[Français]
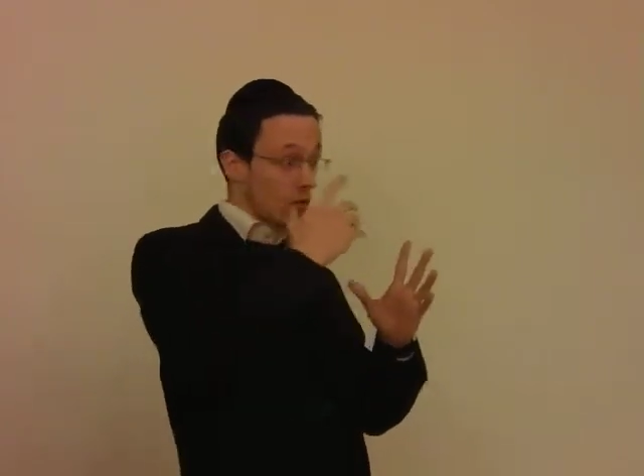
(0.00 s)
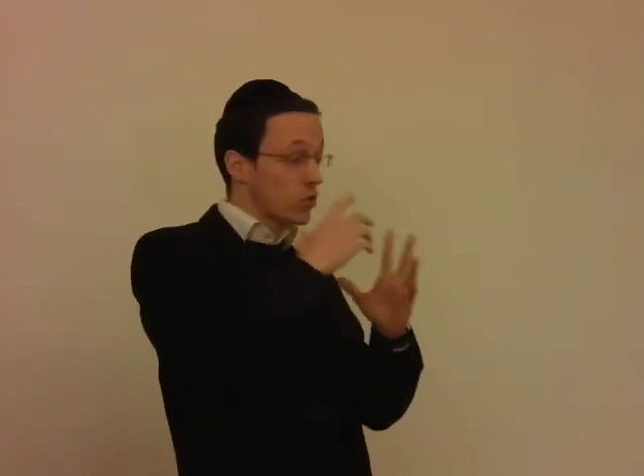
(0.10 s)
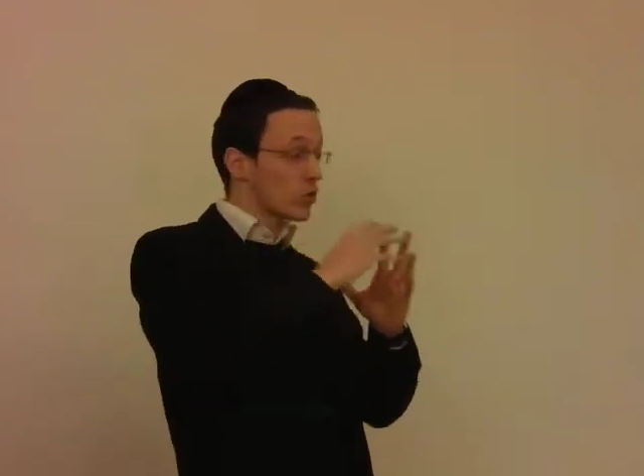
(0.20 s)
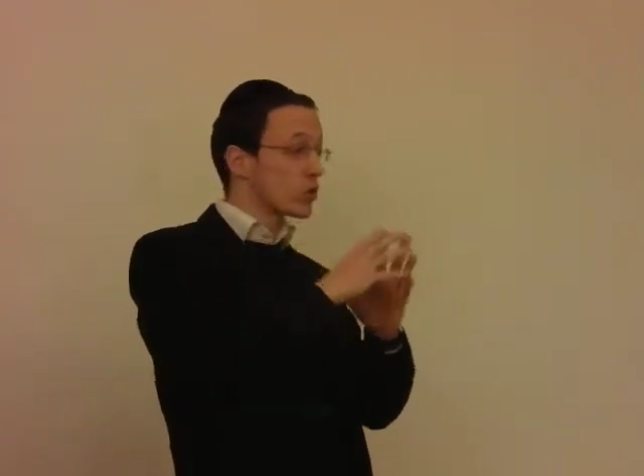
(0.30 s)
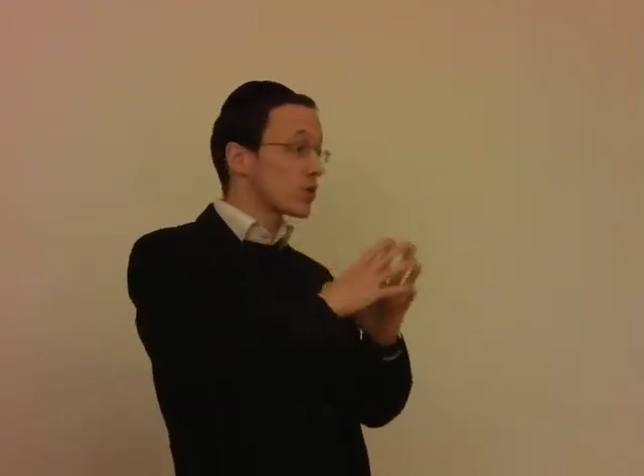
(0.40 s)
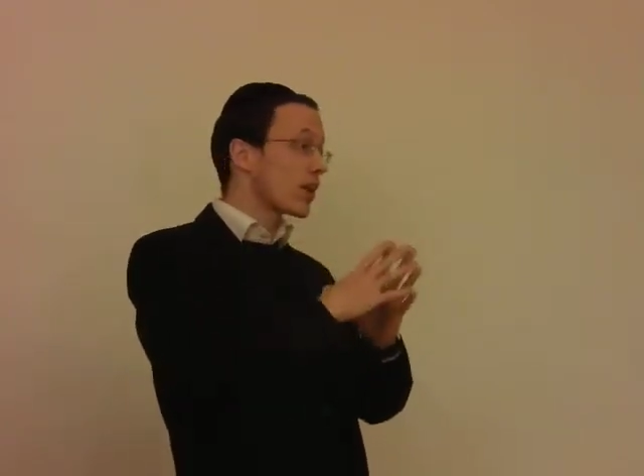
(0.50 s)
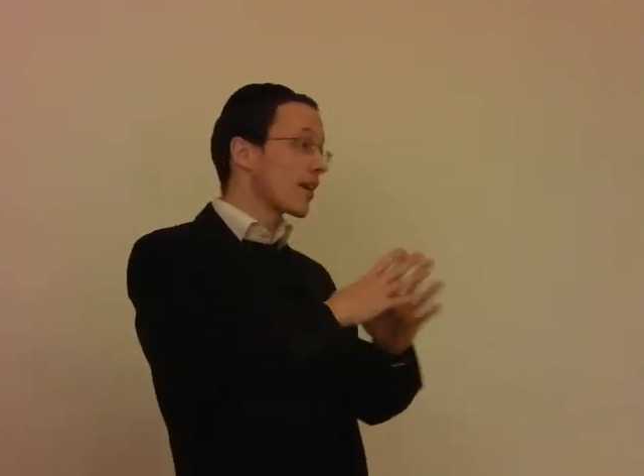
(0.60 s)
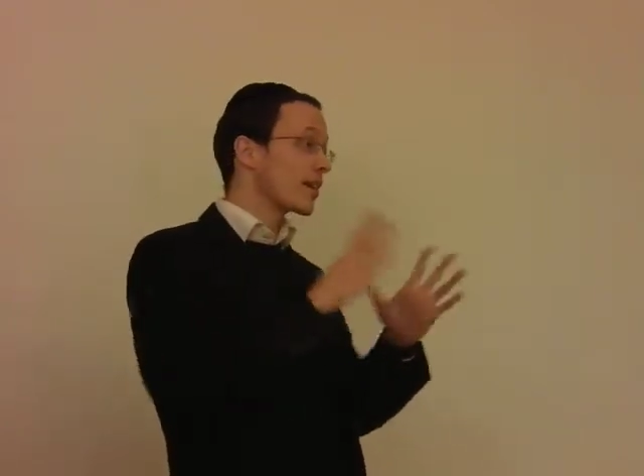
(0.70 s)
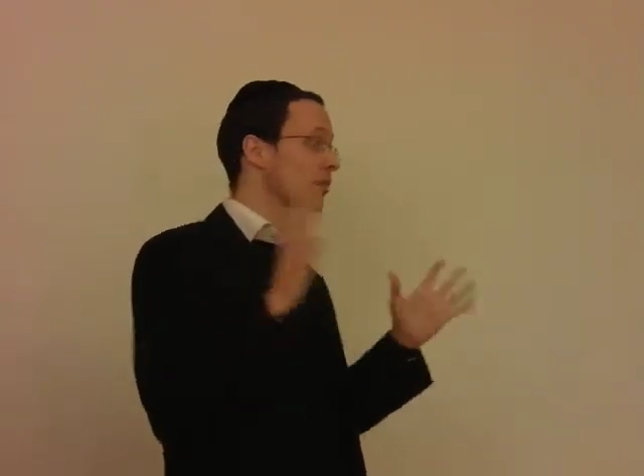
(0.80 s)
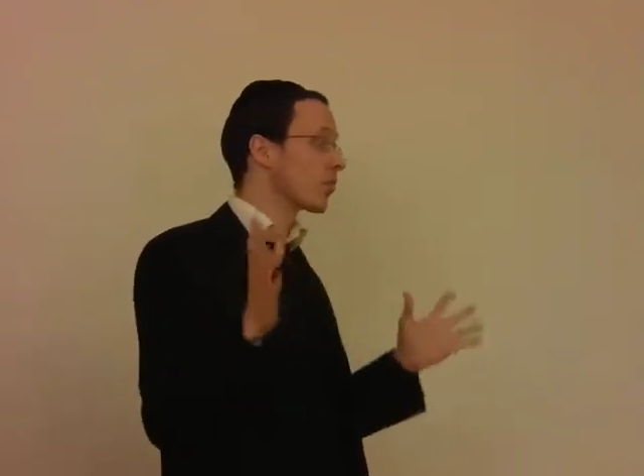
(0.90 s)
de chacun
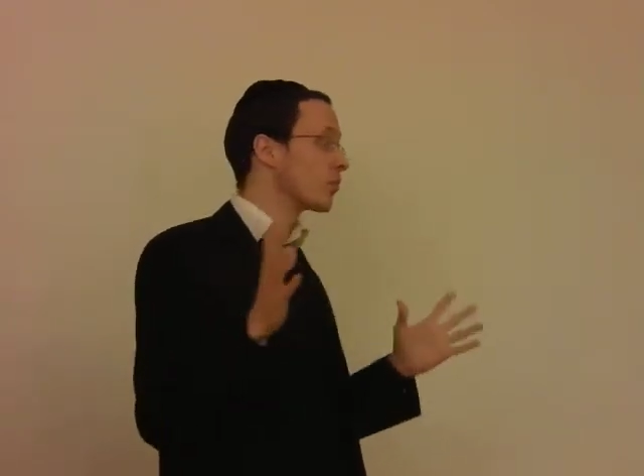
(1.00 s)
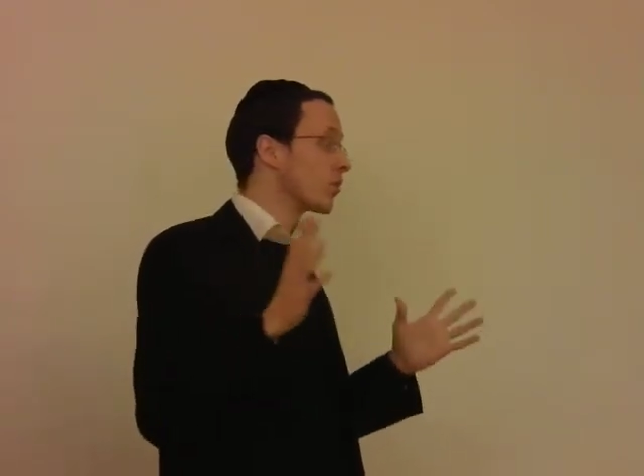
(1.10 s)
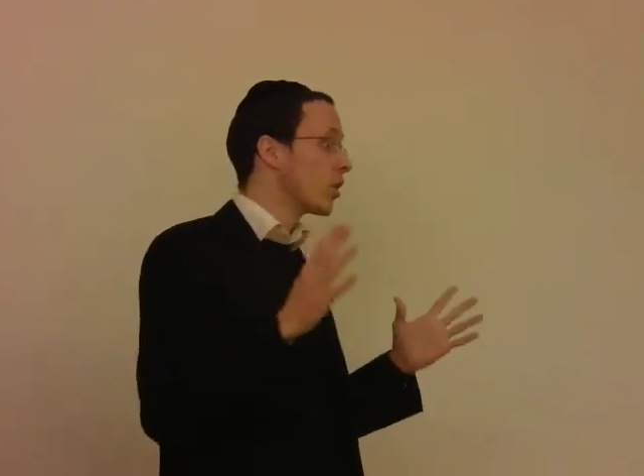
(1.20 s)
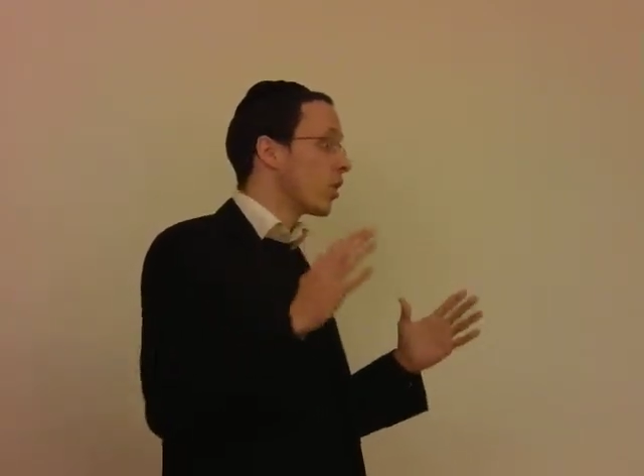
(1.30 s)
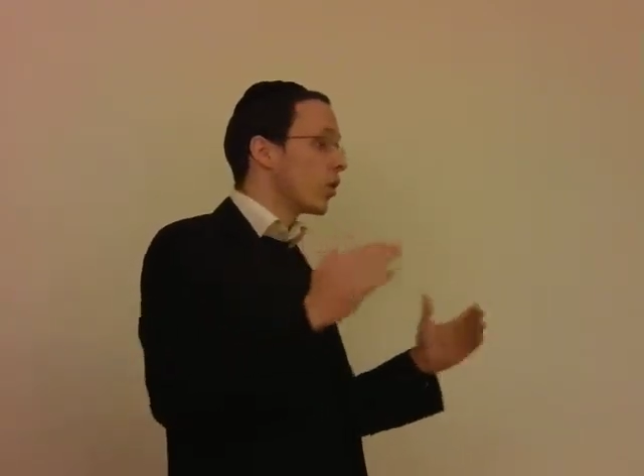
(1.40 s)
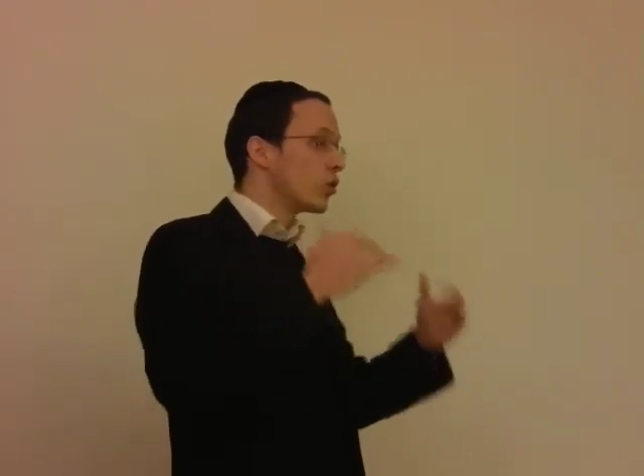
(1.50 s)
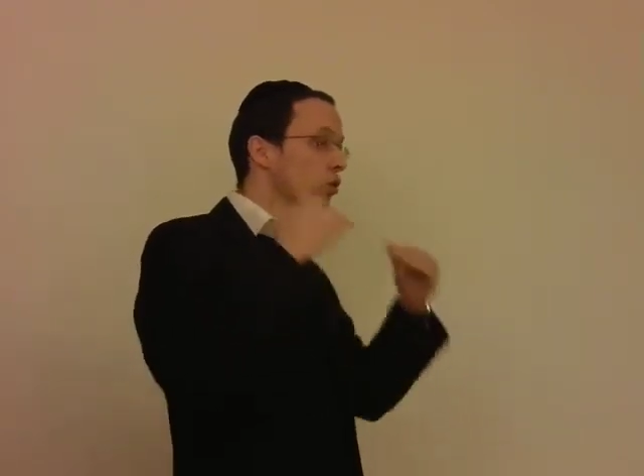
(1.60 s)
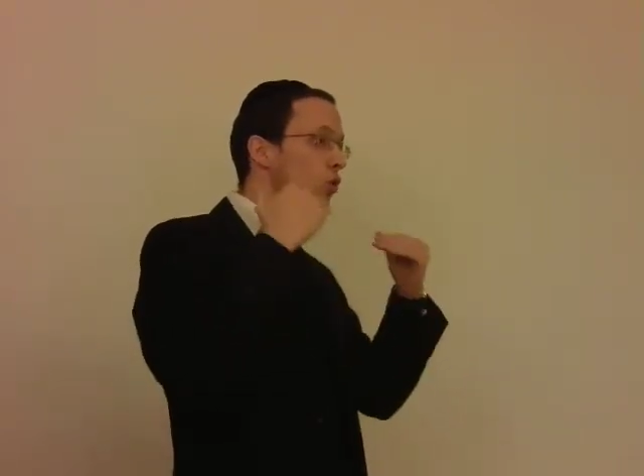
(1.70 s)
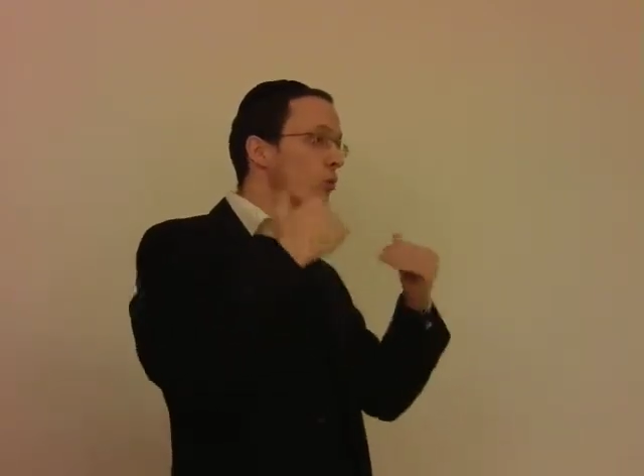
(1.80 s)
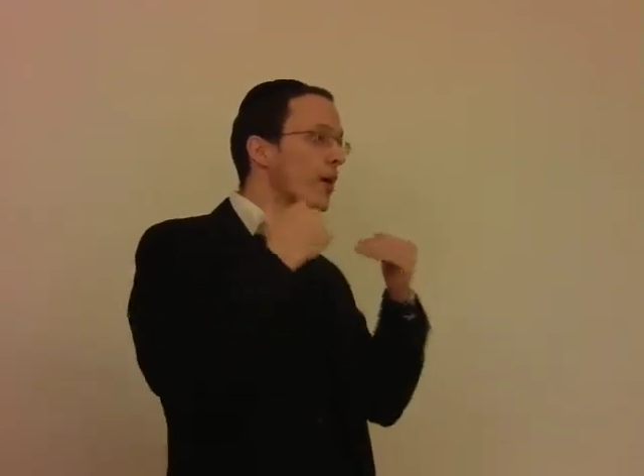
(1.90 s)
des hommes, de
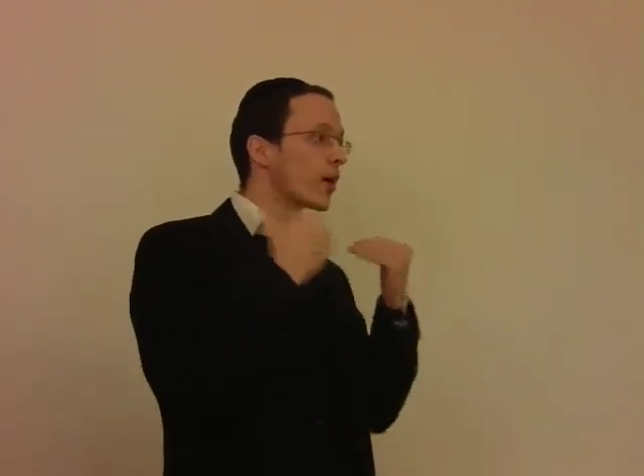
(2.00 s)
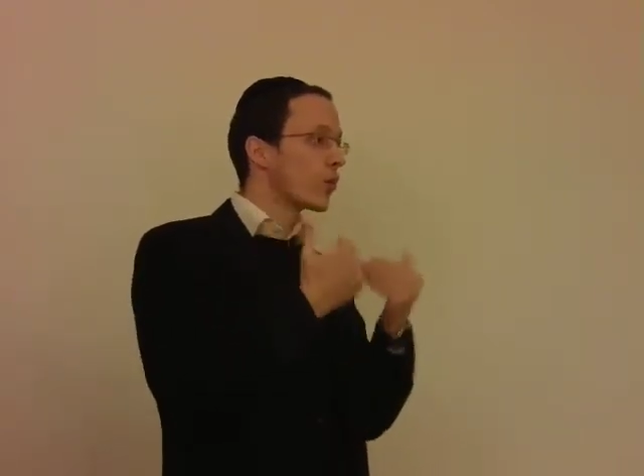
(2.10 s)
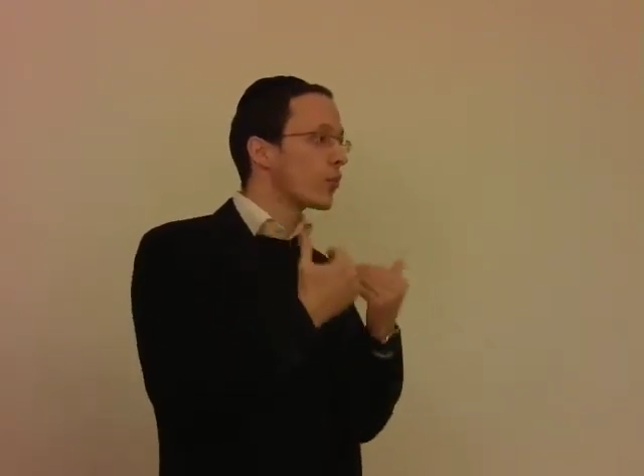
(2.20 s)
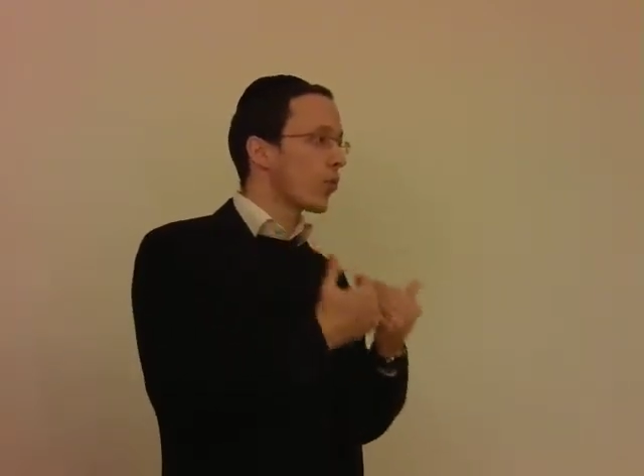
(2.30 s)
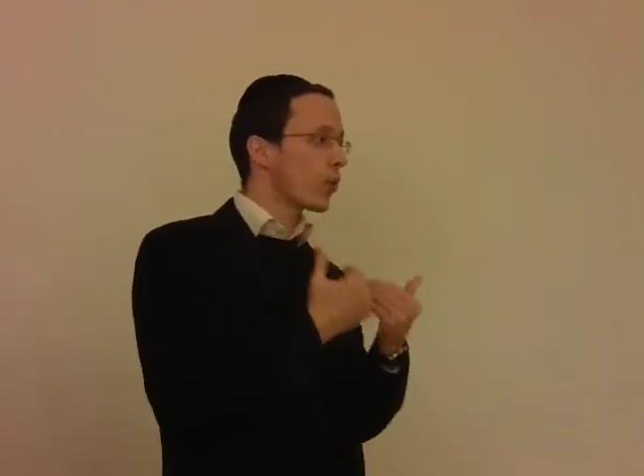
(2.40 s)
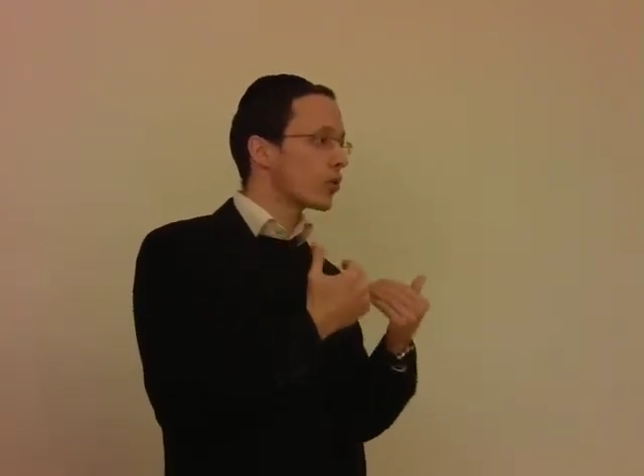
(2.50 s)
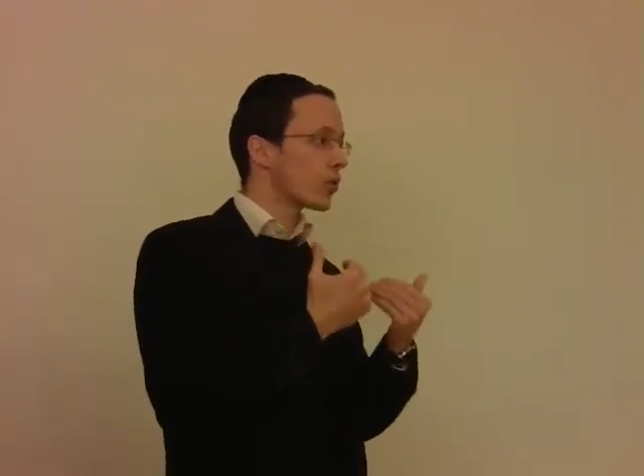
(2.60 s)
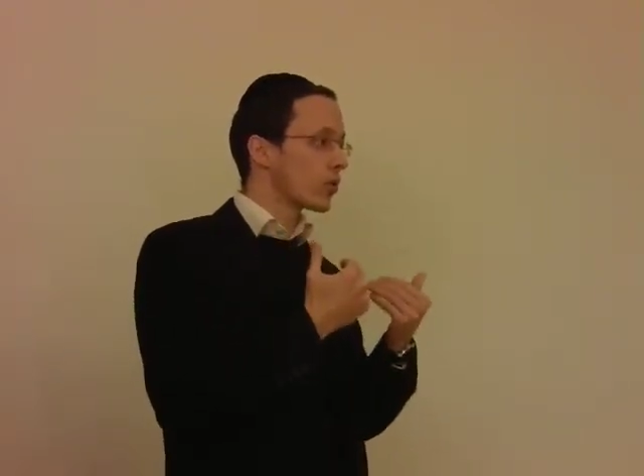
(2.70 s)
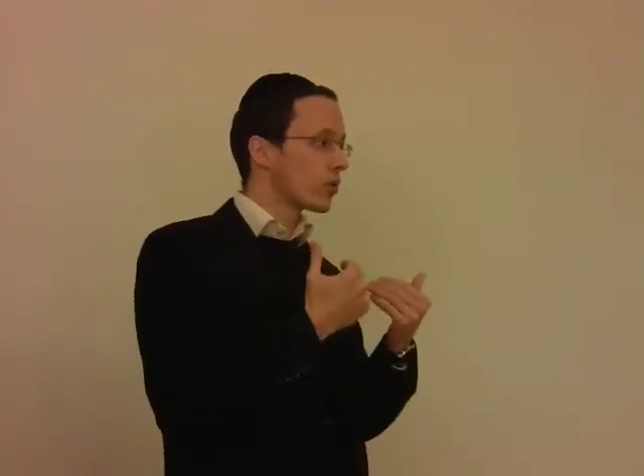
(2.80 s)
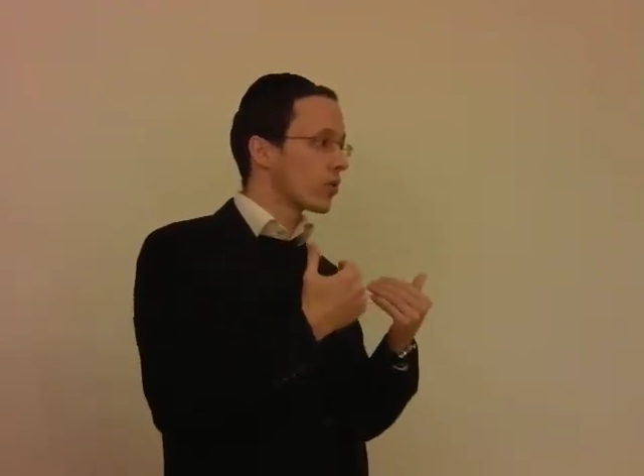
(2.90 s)
ne pas comprendre